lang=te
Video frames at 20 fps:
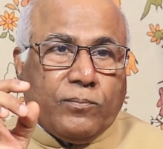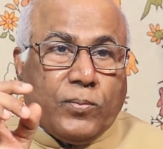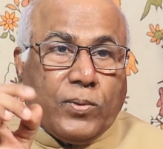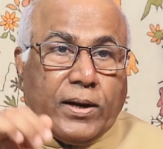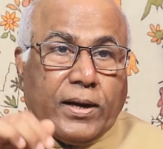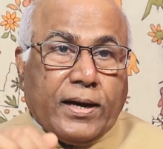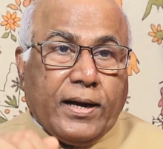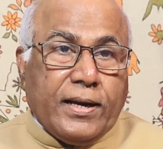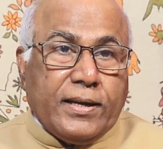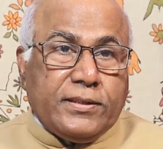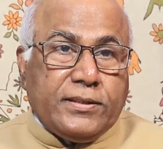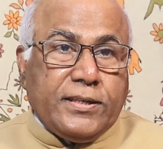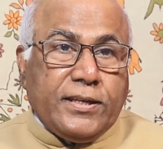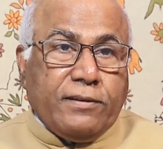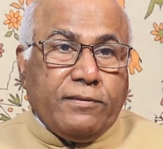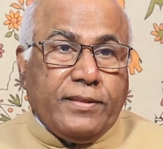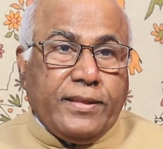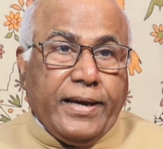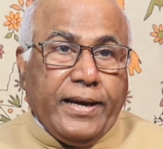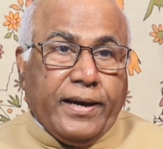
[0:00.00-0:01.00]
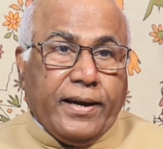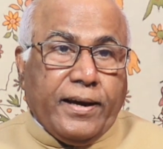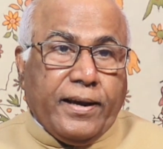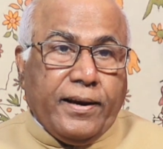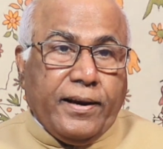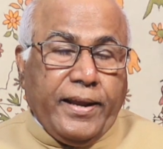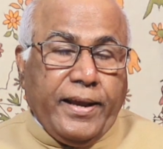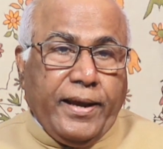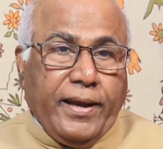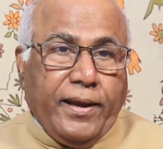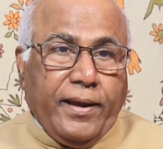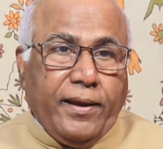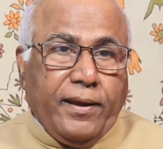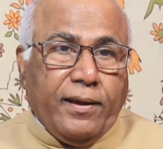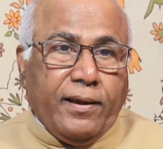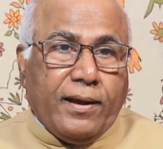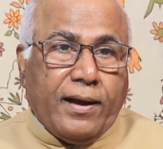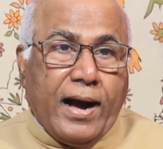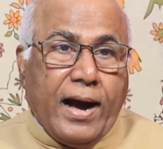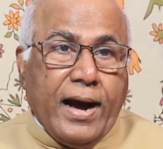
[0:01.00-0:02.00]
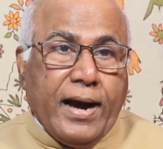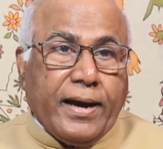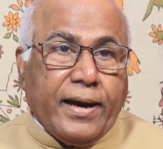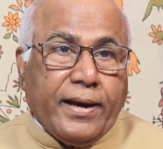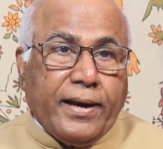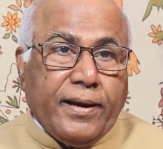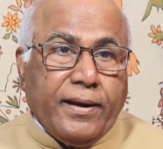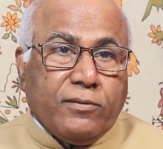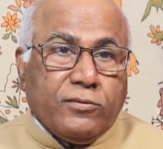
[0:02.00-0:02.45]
ప్రకాష్ జేవదేకర్ని ఆఖరి